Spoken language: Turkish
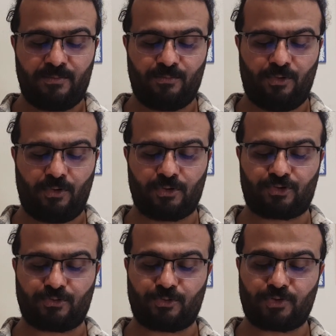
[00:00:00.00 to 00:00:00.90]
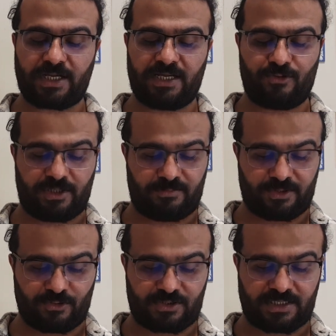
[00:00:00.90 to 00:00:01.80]
Bu oluşumun en önemli
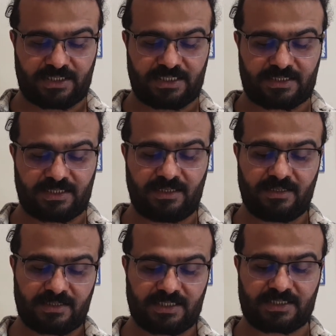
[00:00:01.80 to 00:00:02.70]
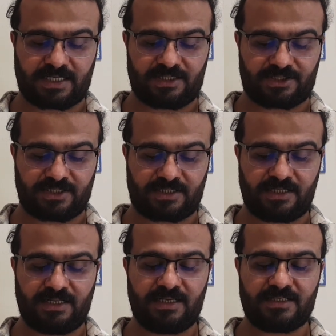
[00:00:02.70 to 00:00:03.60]
göstergesi kıskançlık.
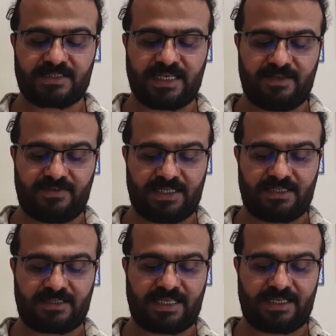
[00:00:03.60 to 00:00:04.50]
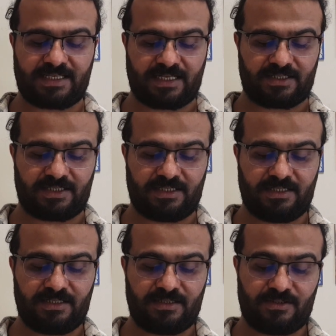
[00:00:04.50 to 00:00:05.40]
Sevginin tek yanı
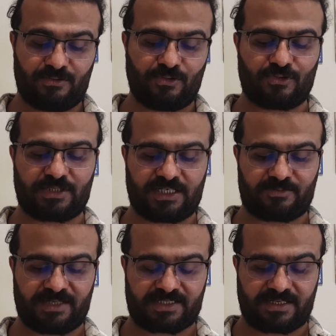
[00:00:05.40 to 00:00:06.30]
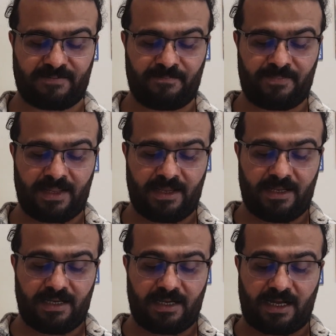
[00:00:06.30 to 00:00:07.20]
yozlaşması.
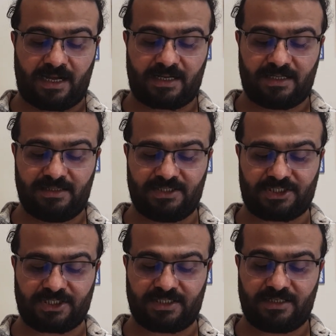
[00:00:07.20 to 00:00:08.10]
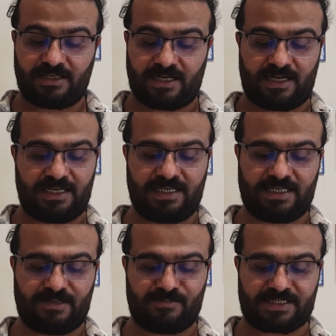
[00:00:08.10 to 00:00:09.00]
Akıl dışı hale
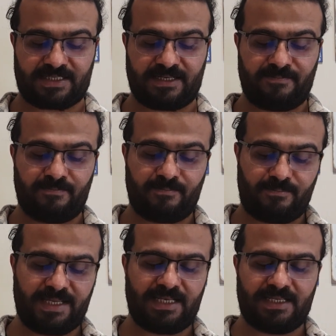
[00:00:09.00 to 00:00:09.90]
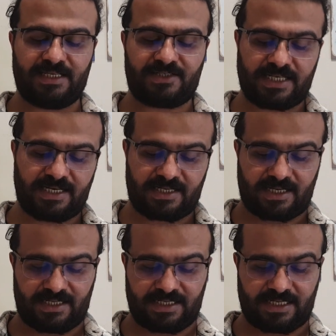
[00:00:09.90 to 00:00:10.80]
gelmesi bilgiyi çeler
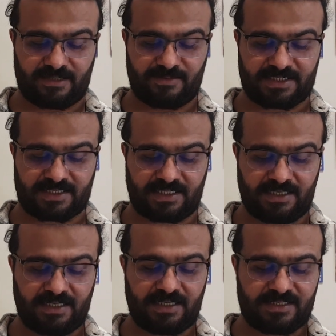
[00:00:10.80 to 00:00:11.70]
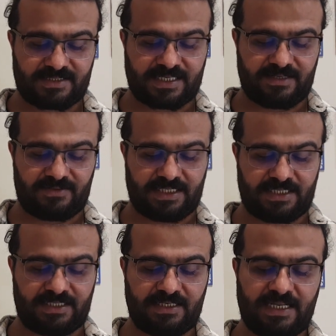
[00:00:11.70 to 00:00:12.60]
hale gelmesi
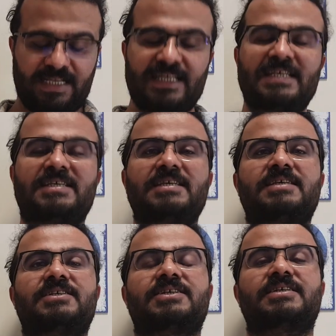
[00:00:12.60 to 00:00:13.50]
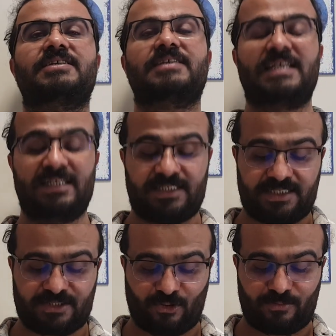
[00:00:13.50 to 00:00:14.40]
sevginin iki kişinin
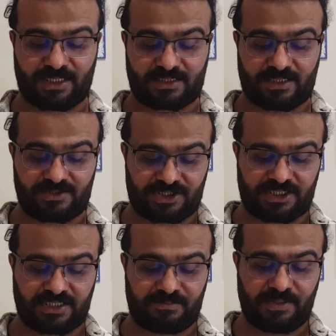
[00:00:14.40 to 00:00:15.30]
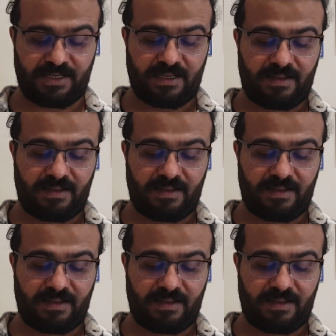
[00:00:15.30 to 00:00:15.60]
ilişkisi olmaktan çıkıp